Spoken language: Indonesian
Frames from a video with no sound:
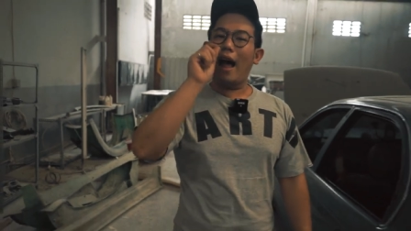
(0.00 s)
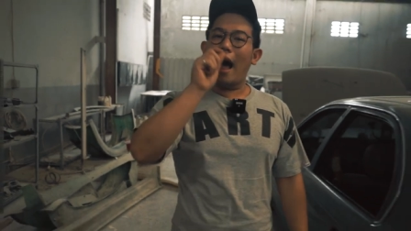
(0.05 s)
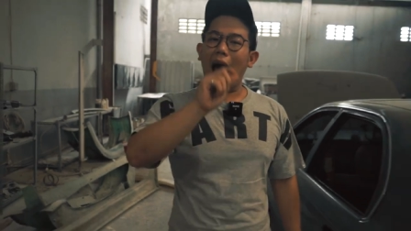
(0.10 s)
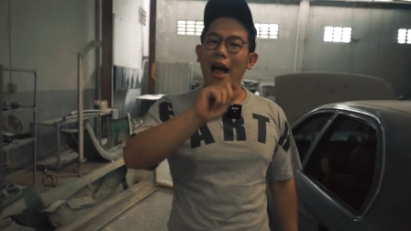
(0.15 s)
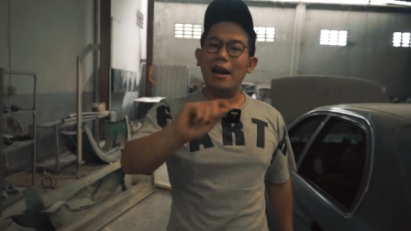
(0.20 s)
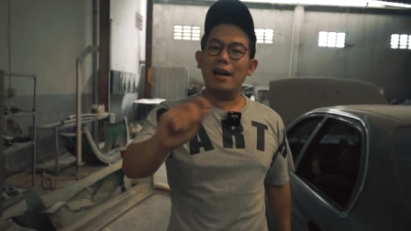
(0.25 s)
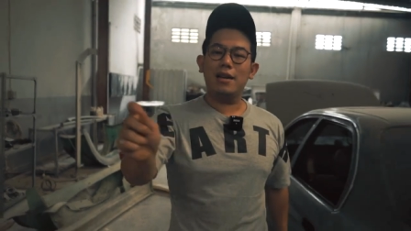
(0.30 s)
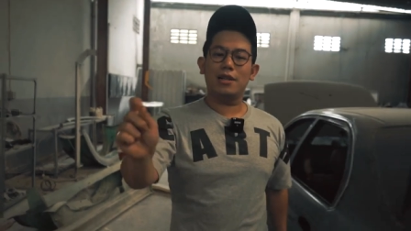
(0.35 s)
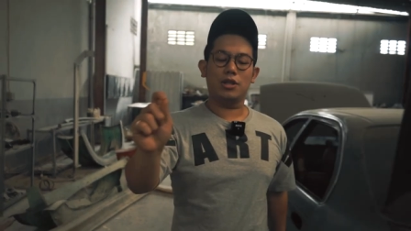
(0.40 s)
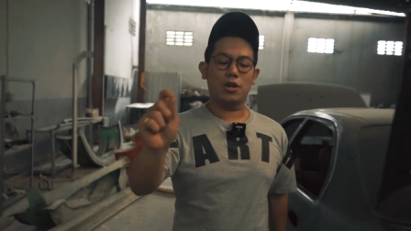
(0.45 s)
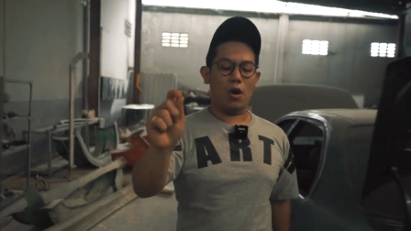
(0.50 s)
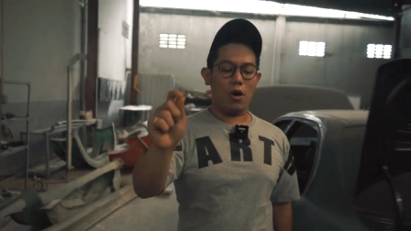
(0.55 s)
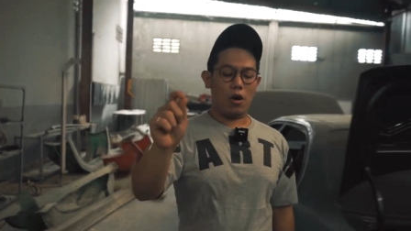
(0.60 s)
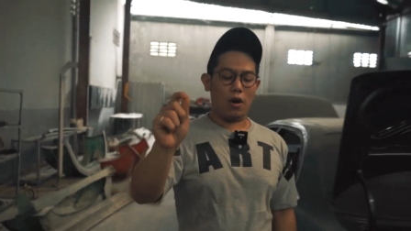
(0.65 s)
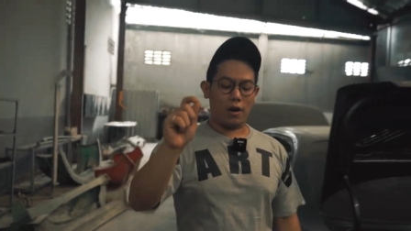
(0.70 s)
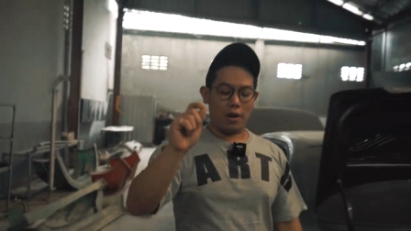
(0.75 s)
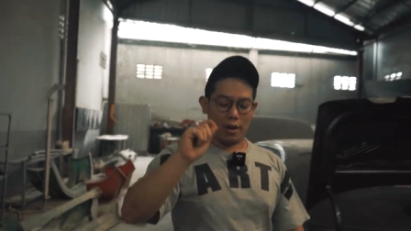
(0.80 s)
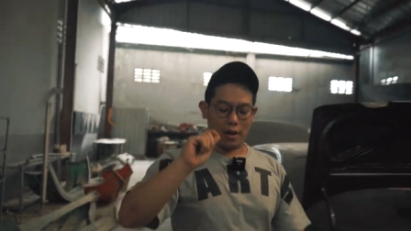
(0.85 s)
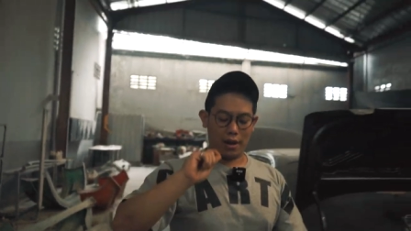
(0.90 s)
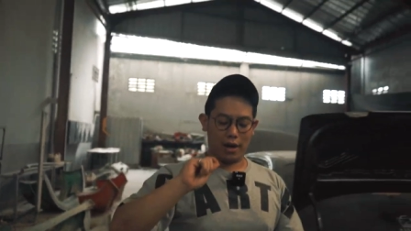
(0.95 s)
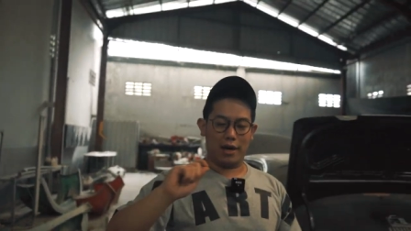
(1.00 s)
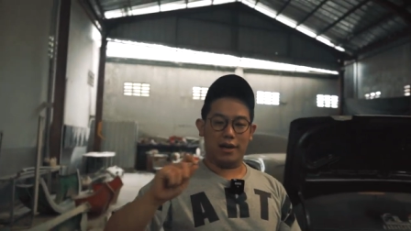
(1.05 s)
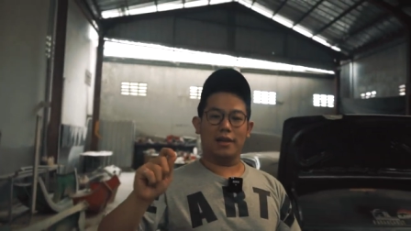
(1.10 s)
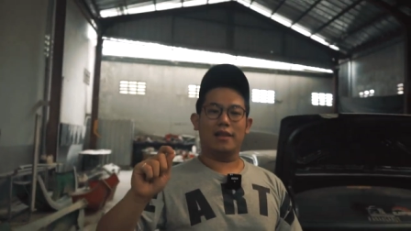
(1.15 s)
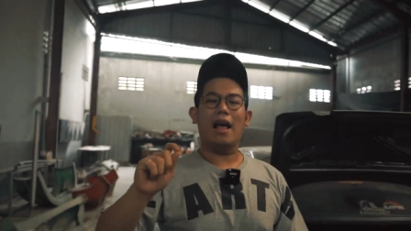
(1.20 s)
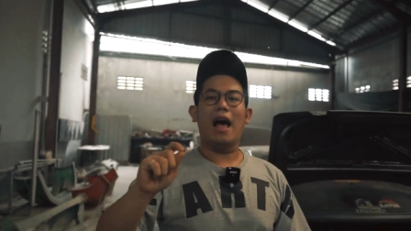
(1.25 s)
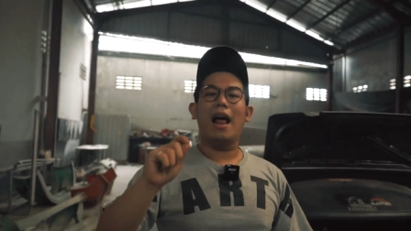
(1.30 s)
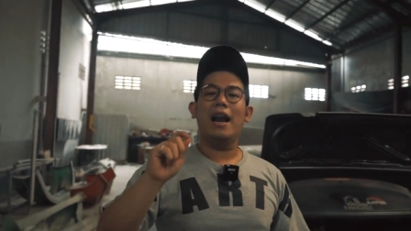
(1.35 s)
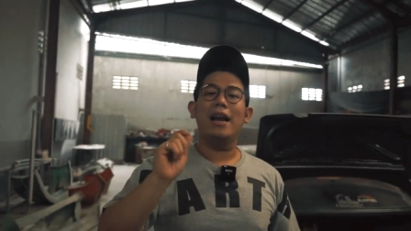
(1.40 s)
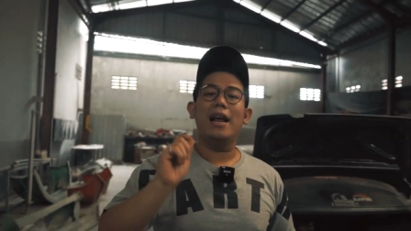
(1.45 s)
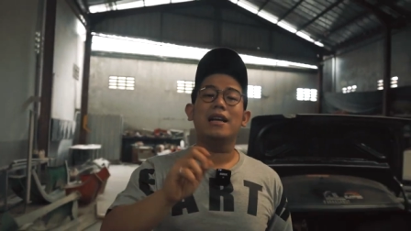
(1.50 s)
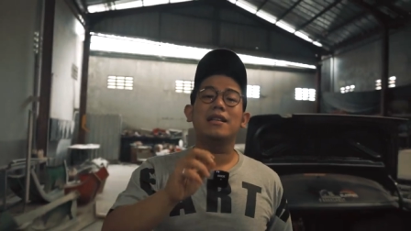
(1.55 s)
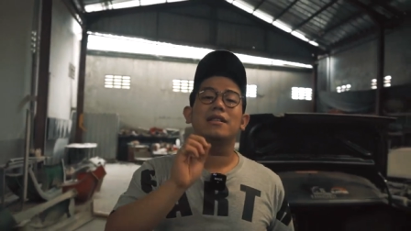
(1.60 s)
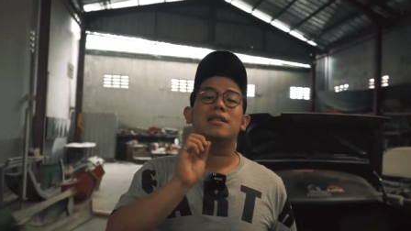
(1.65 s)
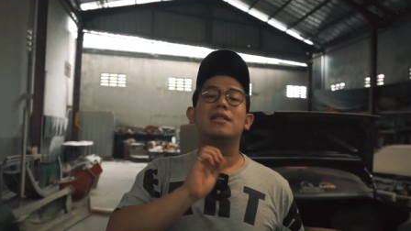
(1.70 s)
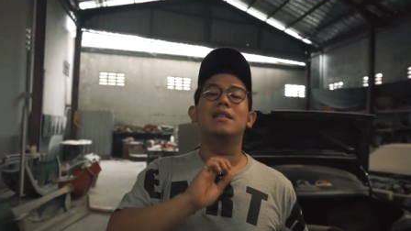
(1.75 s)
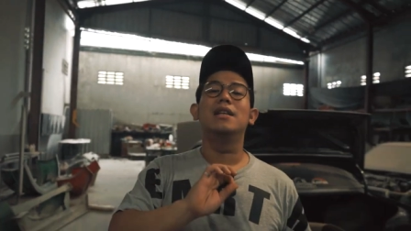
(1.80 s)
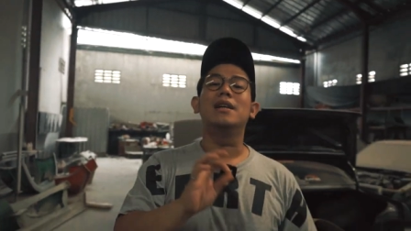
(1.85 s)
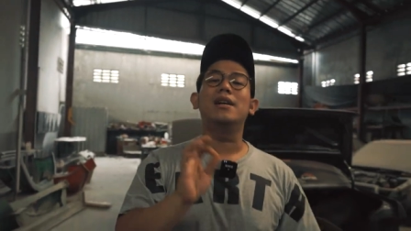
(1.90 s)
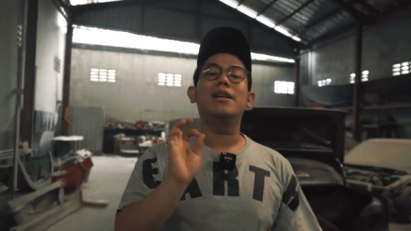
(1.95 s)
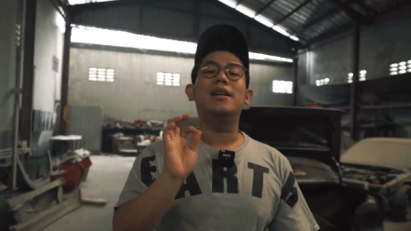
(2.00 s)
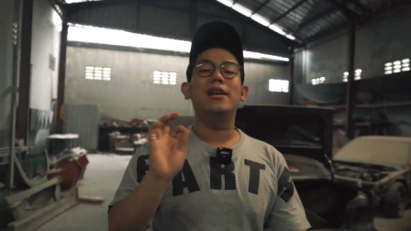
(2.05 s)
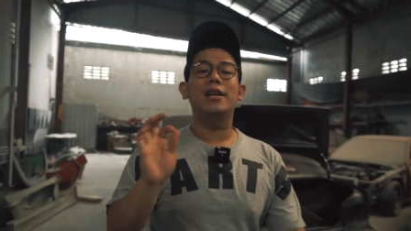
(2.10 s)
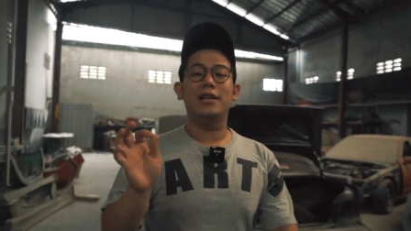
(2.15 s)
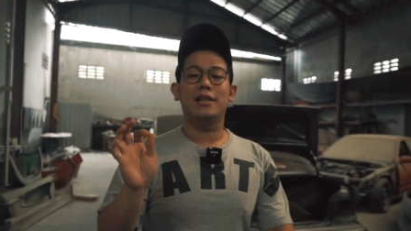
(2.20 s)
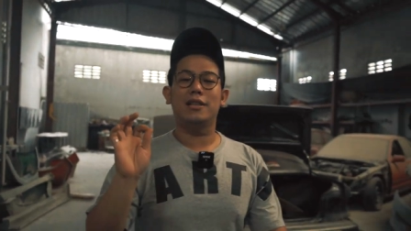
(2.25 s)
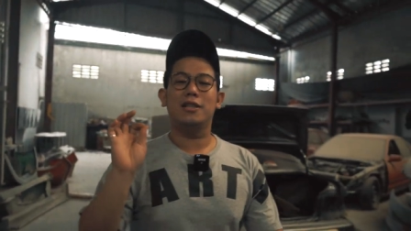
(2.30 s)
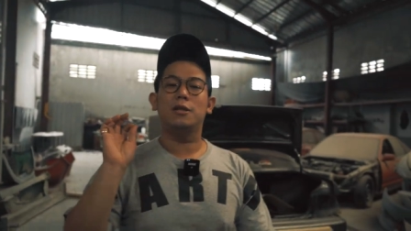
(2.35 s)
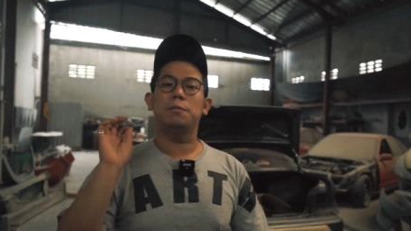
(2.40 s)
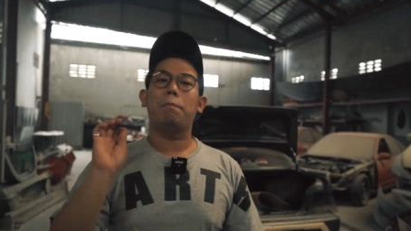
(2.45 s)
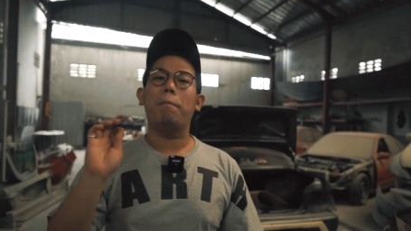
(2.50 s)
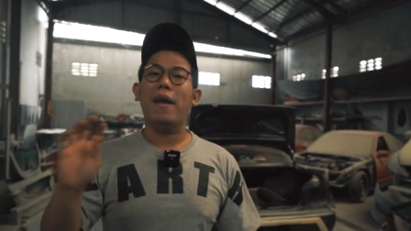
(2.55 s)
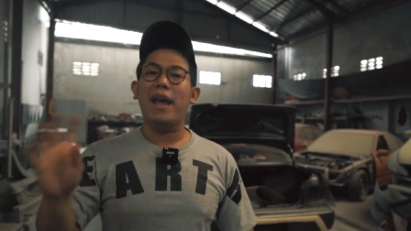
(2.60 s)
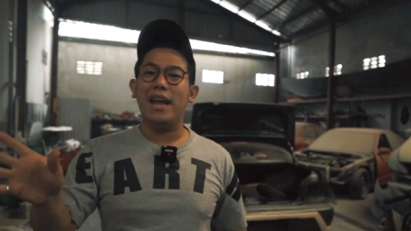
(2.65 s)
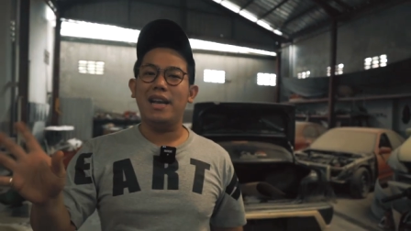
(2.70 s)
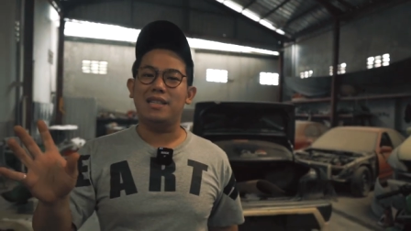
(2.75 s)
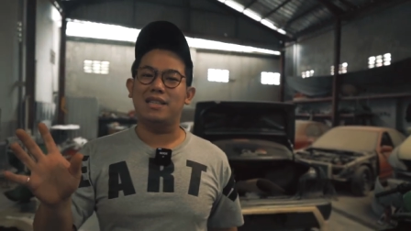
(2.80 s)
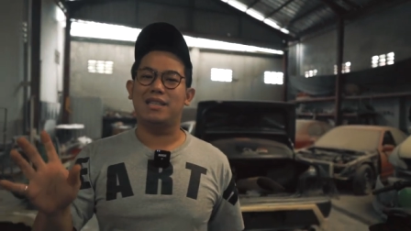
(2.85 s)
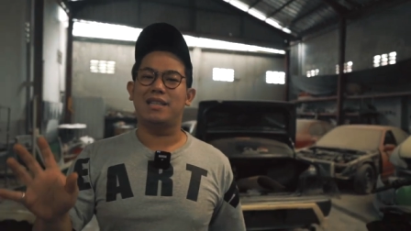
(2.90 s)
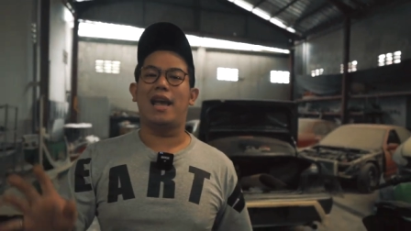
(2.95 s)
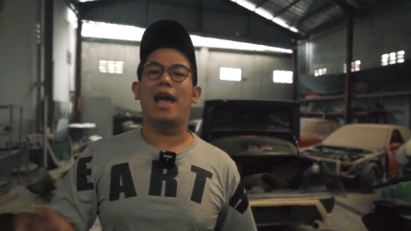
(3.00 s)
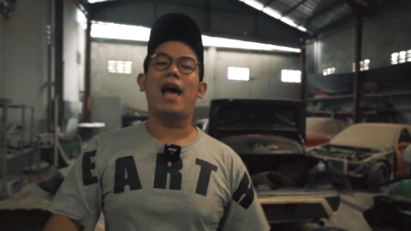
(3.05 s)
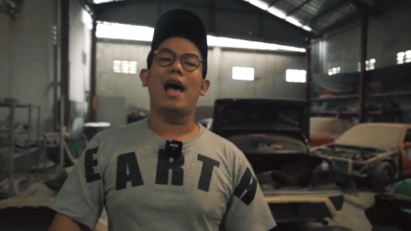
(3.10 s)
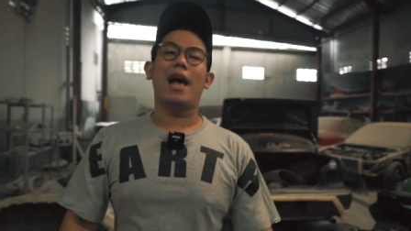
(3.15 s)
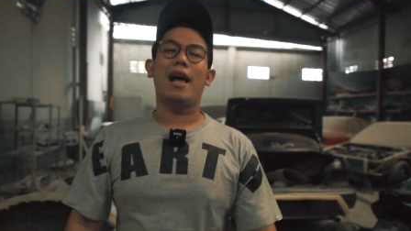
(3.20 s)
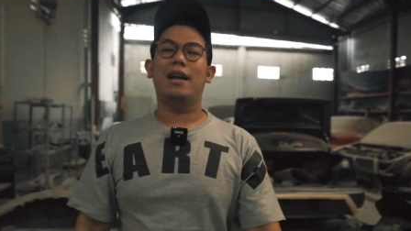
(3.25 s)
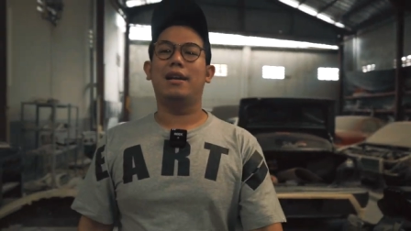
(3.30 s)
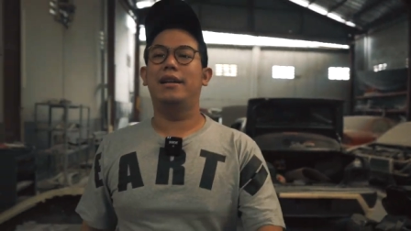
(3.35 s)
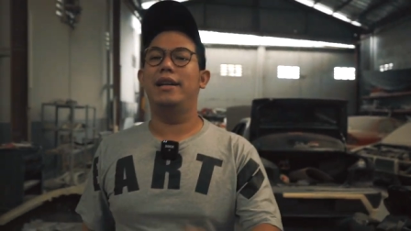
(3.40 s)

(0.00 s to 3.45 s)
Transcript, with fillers: underscore earth alias the earth space ya